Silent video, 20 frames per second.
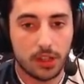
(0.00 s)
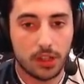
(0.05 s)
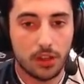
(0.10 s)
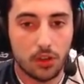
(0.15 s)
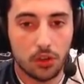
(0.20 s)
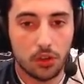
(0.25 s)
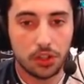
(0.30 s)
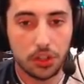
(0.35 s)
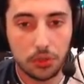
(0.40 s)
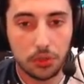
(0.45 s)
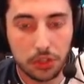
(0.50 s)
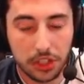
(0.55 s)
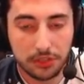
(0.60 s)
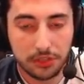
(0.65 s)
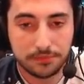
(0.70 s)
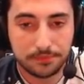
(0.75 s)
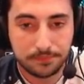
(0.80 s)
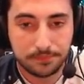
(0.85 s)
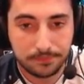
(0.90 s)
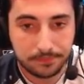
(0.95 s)
Ok ok.
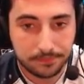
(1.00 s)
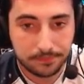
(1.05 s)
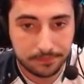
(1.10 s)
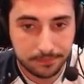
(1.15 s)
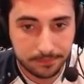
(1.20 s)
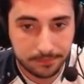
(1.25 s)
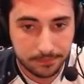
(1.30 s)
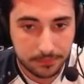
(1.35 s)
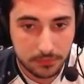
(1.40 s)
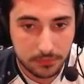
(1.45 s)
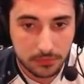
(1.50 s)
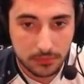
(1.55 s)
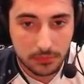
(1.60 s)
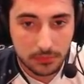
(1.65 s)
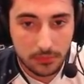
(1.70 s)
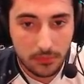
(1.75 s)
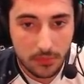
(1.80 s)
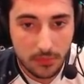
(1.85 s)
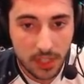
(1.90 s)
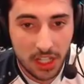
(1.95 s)

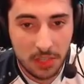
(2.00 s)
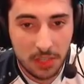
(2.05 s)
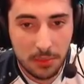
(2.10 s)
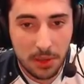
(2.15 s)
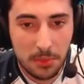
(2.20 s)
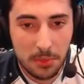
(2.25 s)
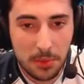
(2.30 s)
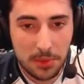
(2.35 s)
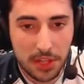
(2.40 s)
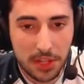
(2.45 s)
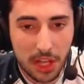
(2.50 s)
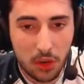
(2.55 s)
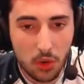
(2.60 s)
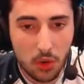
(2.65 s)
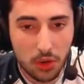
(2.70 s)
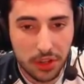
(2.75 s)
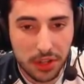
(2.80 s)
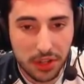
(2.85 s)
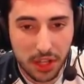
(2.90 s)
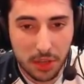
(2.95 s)
Il met un bébé dragon
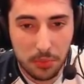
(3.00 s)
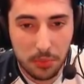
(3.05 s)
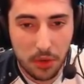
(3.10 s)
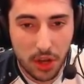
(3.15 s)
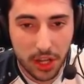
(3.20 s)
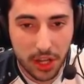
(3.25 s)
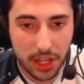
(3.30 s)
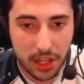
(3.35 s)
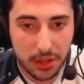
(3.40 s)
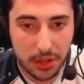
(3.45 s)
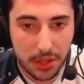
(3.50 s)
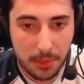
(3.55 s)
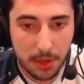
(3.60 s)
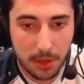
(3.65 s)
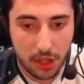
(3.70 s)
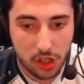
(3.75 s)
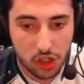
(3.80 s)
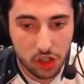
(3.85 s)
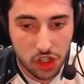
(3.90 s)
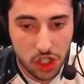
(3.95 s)
qui sert un peu à rien, ça
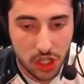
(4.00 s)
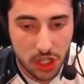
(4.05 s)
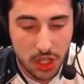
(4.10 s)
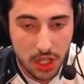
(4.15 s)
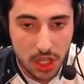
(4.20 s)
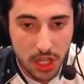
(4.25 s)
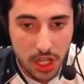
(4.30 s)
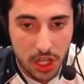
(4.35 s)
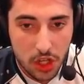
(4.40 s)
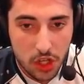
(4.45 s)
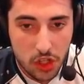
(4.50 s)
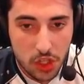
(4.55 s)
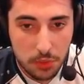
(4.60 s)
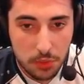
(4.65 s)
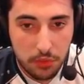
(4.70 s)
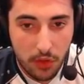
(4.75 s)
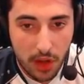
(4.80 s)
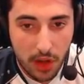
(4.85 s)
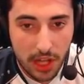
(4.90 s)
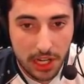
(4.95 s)
m'arrange. Je vais
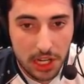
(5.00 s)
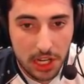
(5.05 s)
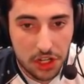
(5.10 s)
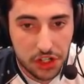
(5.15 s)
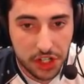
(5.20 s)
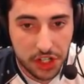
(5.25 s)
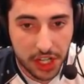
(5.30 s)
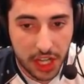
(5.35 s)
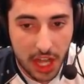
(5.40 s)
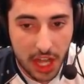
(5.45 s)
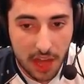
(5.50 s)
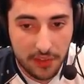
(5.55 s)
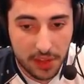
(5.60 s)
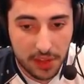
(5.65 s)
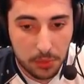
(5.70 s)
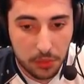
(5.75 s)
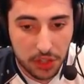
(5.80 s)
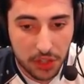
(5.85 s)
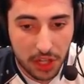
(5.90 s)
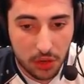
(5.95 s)
pouvoir aller le gérer avec
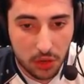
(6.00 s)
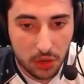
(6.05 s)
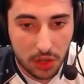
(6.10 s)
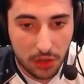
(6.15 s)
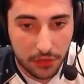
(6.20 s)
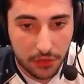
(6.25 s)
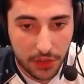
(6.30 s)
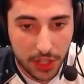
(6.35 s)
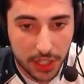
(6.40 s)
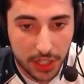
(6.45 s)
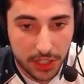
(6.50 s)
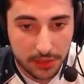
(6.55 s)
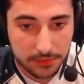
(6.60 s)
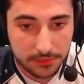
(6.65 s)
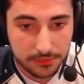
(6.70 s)
mon dragon de l'enfer.